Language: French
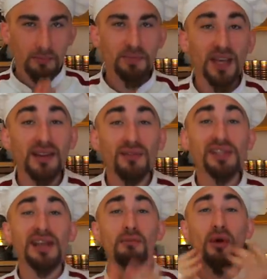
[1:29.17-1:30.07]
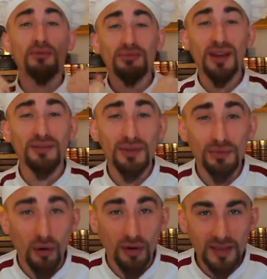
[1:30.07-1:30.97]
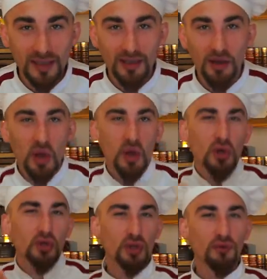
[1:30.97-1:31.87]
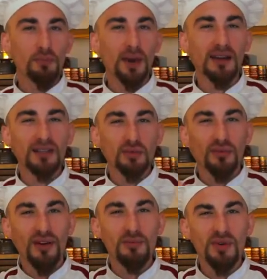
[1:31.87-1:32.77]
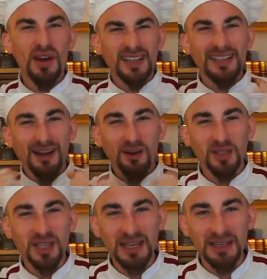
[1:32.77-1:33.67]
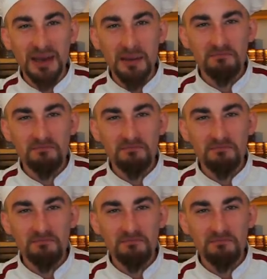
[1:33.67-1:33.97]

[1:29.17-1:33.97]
Bien évidemment, vous l'avez lu dans le titre, je veux parler du fameux carotte cake.